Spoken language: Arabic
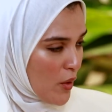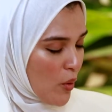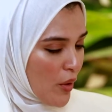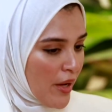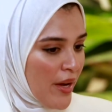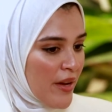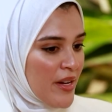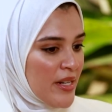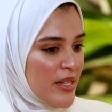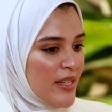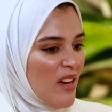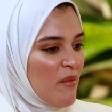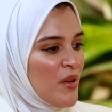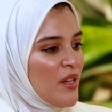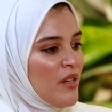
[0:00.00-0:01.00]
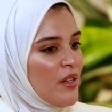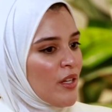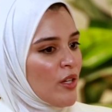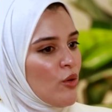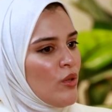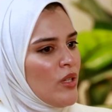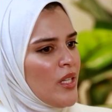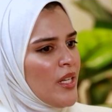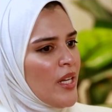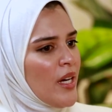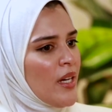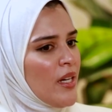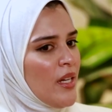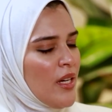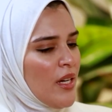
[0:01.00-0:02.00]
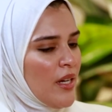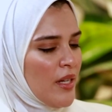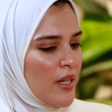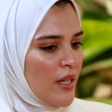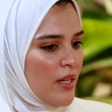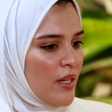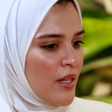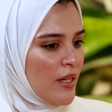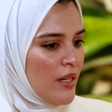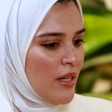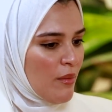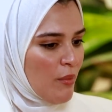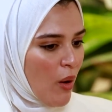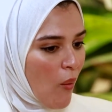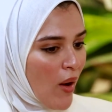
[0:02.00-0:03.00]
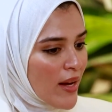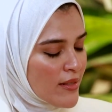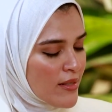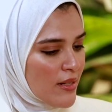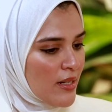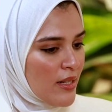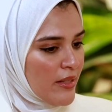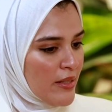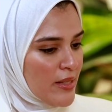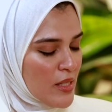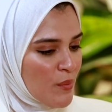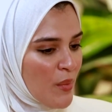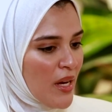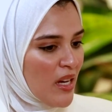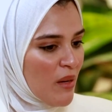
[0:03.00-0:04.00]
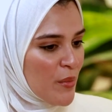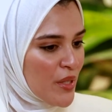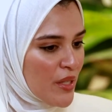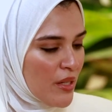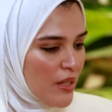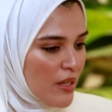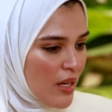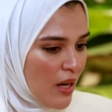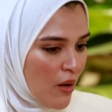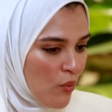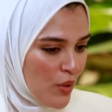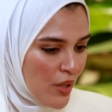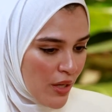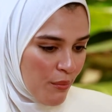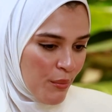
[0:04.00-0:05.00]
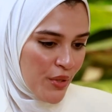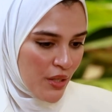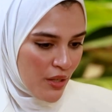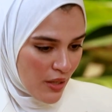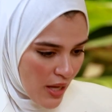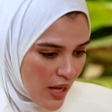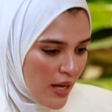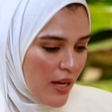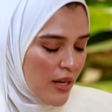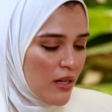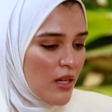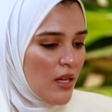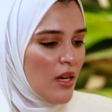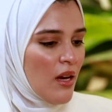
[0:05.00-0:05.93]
اوكي يعني دائما احنا نقول إنه البوادر اللي احنا نسمعها من او من الاهل